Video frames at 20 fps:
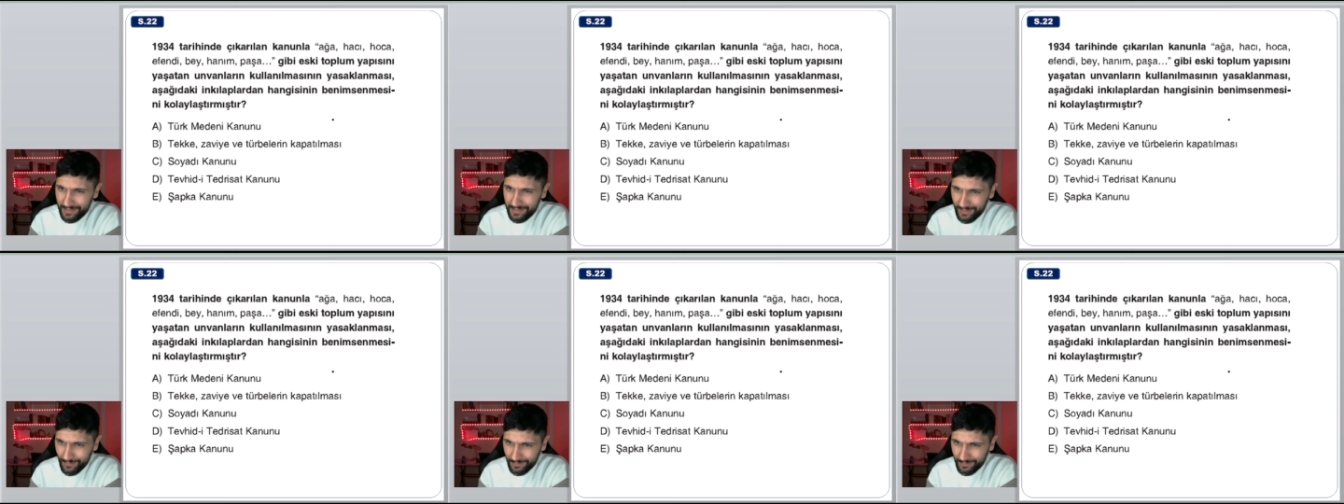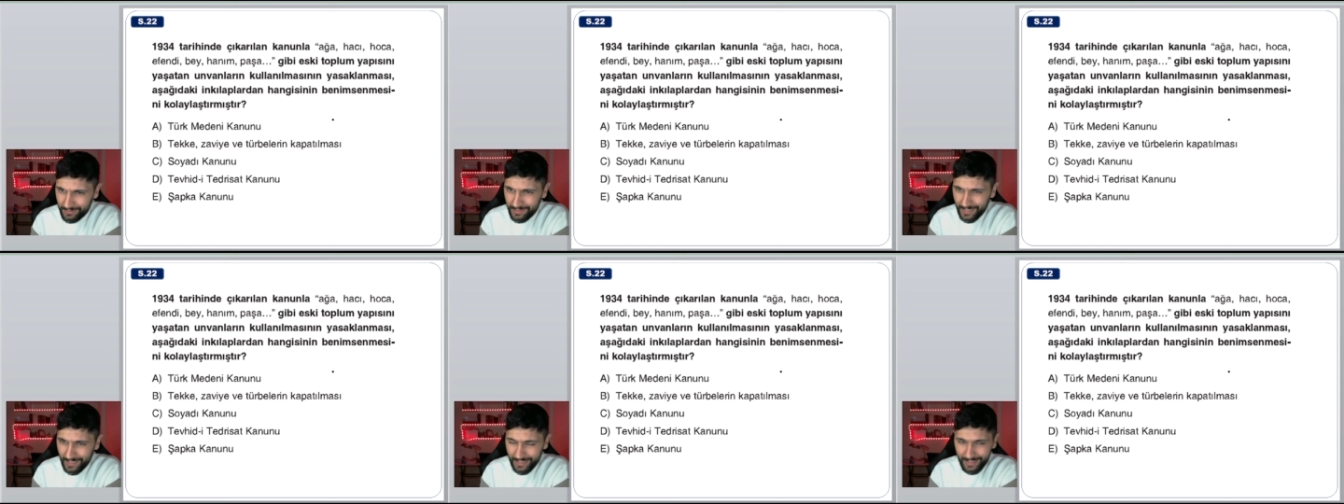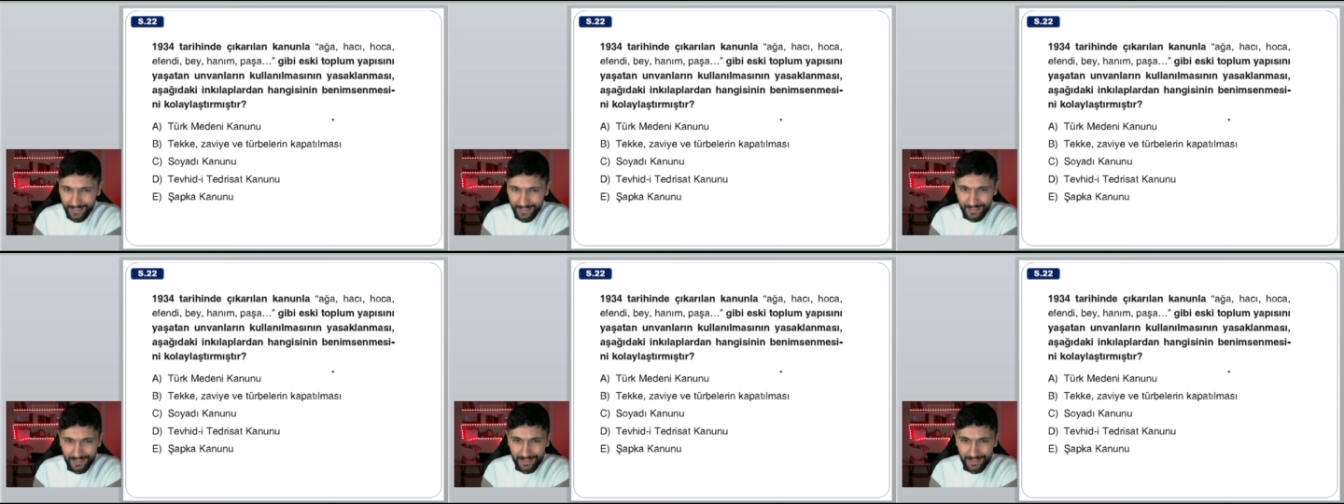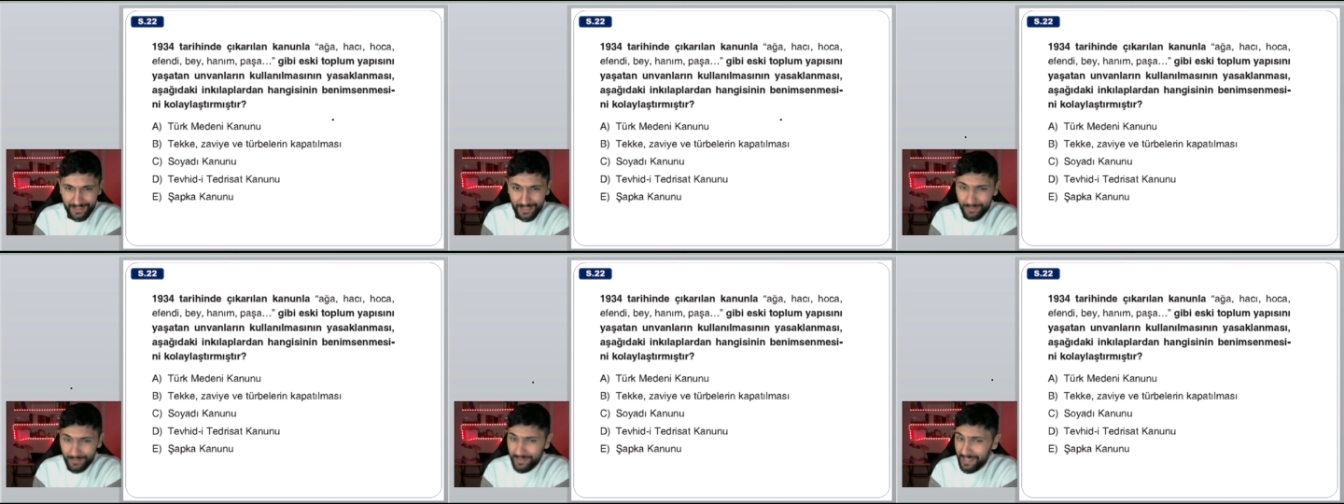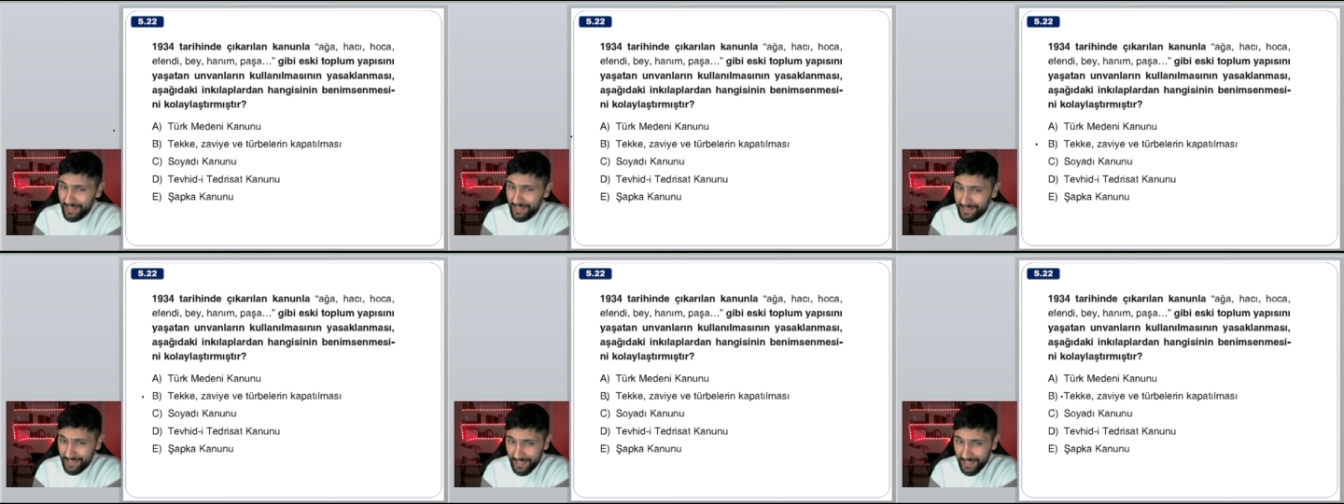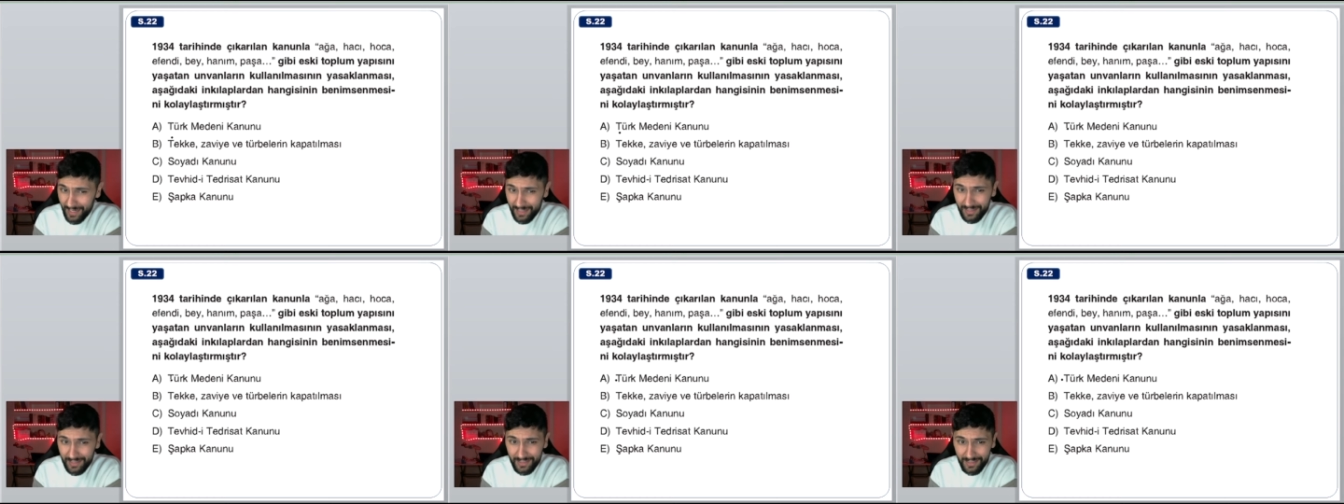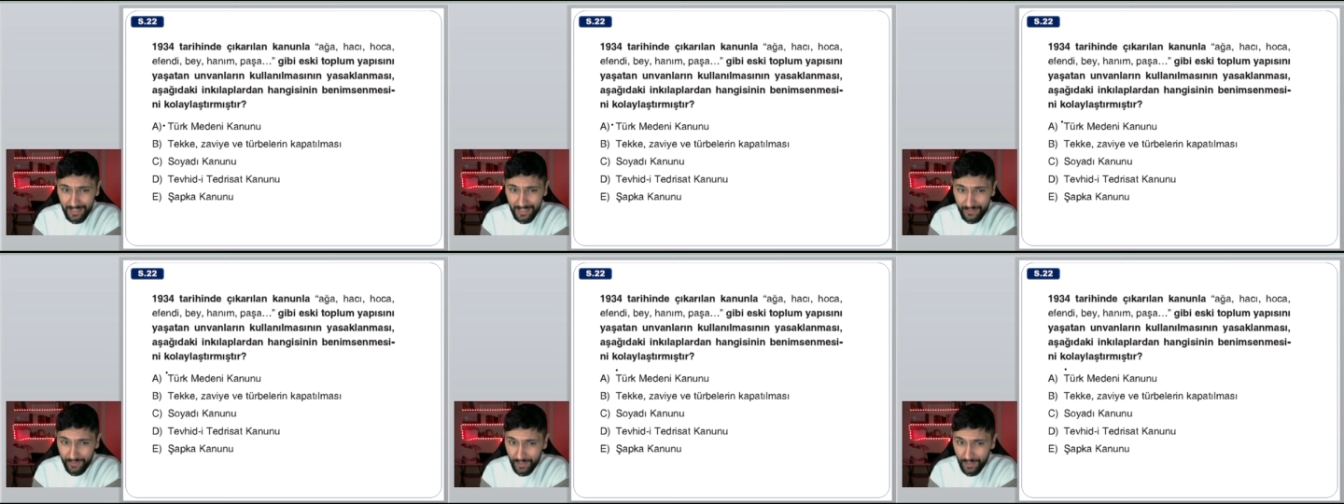savundu değerli arkadaşlarım. Siyasi hak
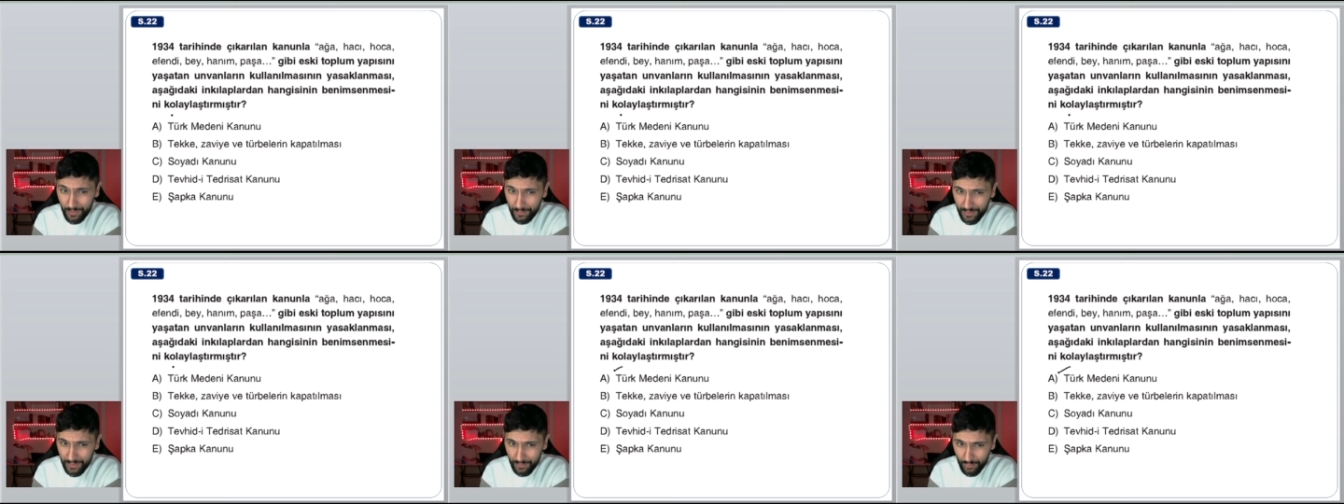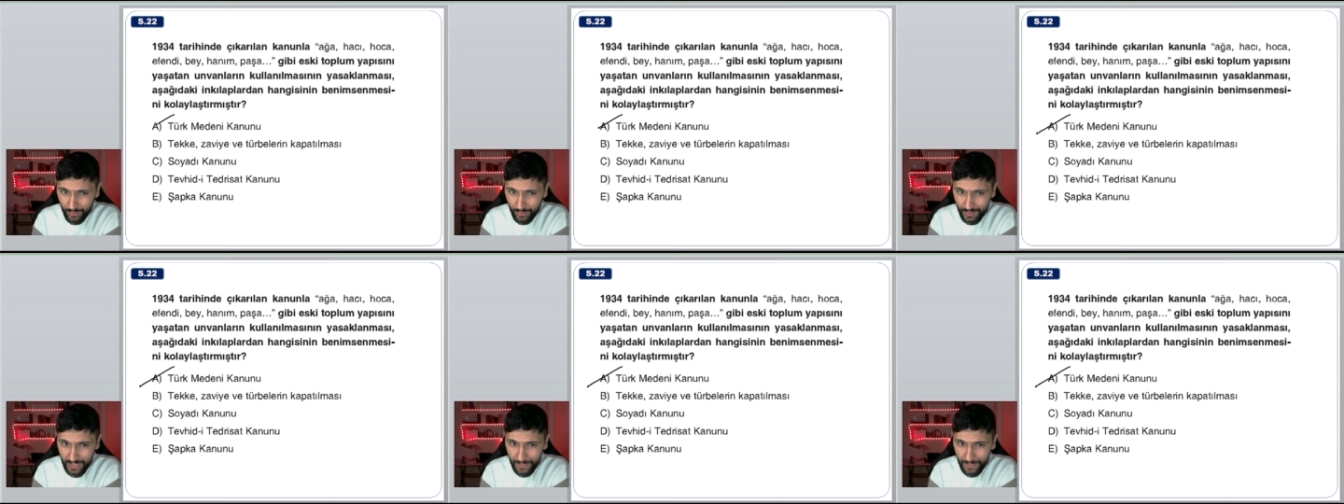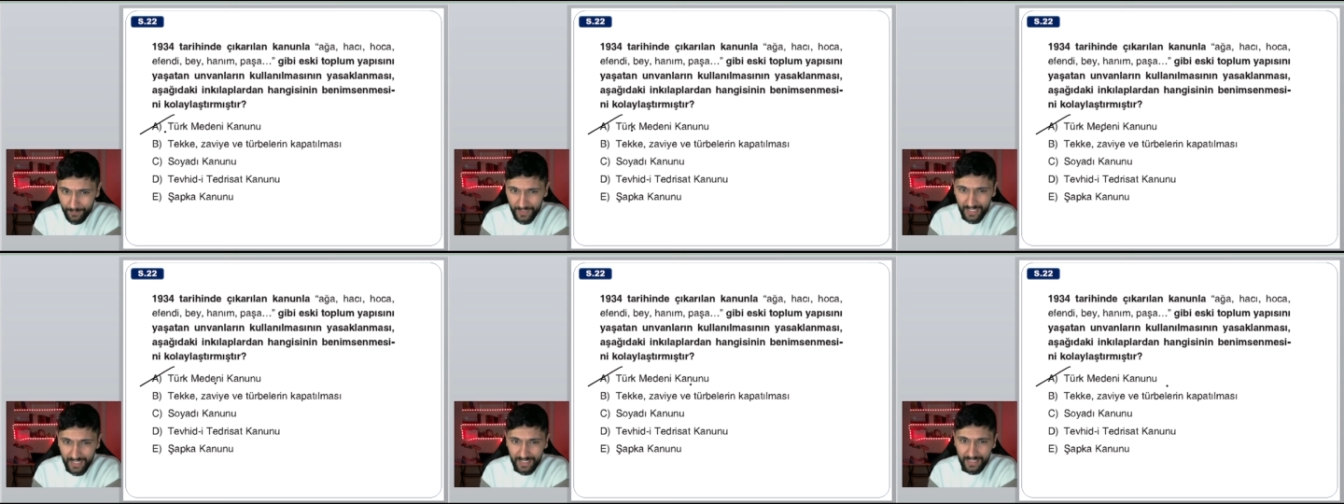kadına verilmedi burada.